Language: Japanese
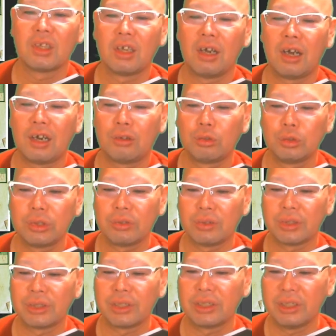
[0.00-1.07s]
アホで
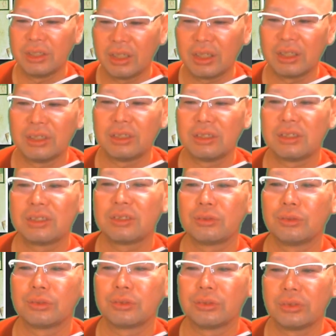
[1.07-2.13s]
はできない仕
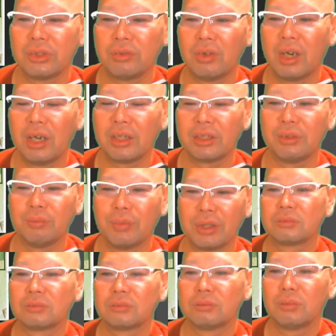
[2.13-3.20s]
事ではあり
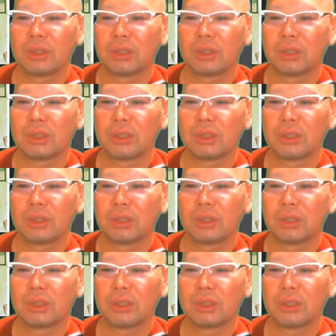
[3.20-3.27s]
ます、